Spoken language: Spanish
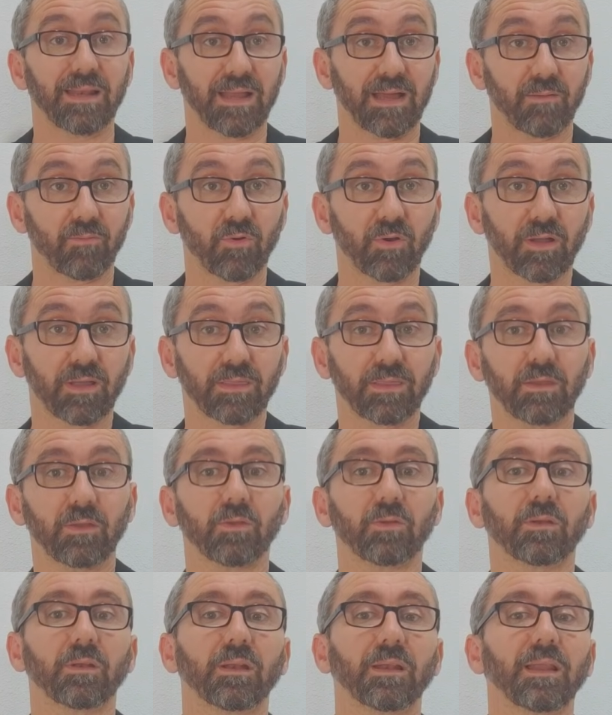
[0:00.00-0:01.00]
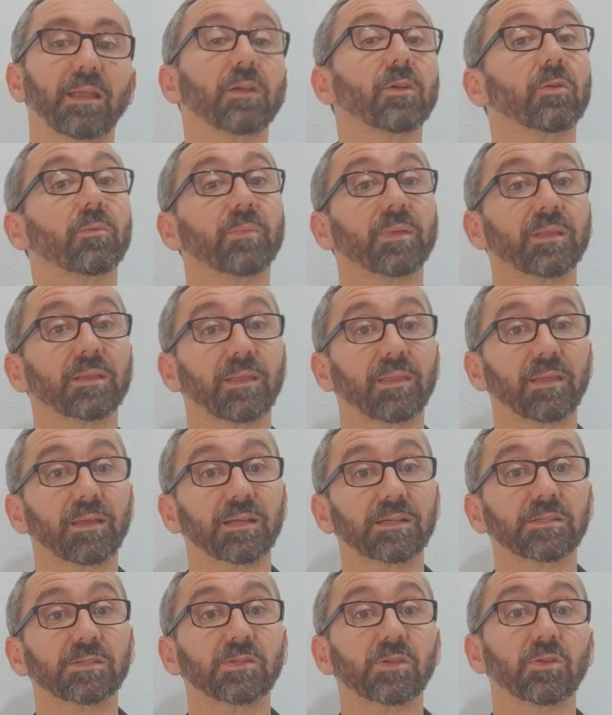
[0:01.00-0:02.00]
la vocación, la encomienda de
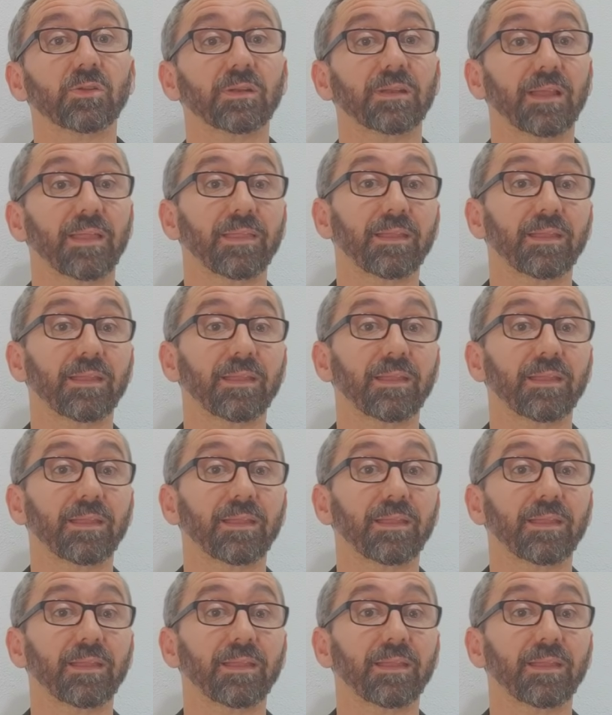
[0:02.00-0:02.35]
gestión,